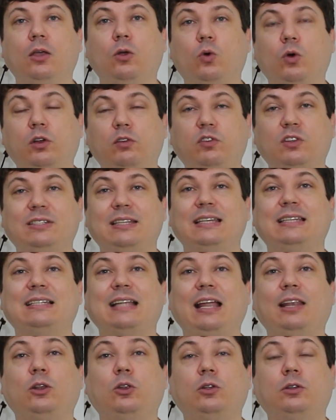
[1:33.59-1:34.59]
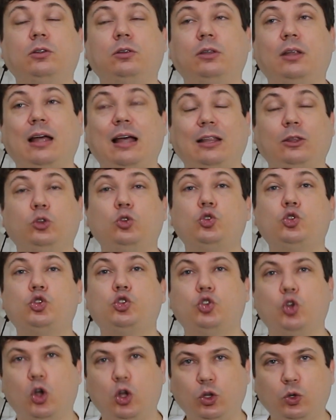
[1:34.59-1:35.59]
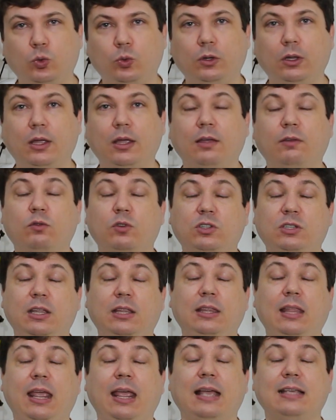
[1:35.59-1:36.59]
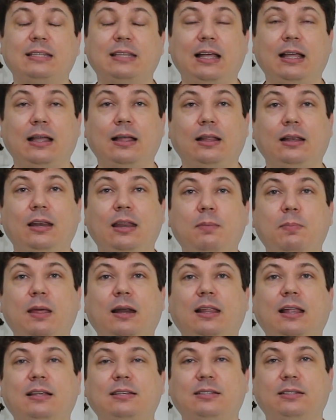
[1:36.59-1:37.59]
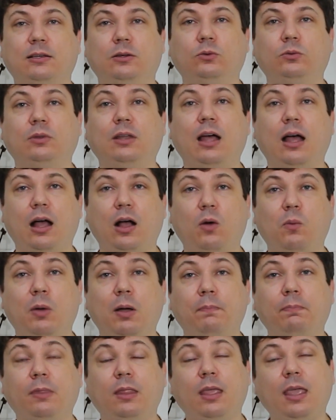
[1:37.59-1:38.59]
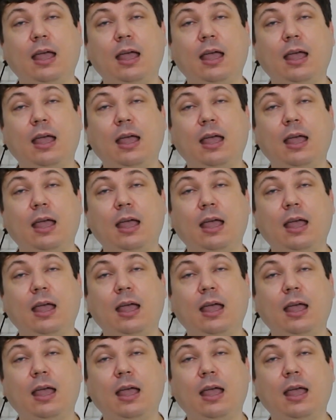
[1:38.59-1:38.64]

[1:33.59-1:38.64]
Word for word: quando você está no, na, no sono, você tem essa libertação da alma.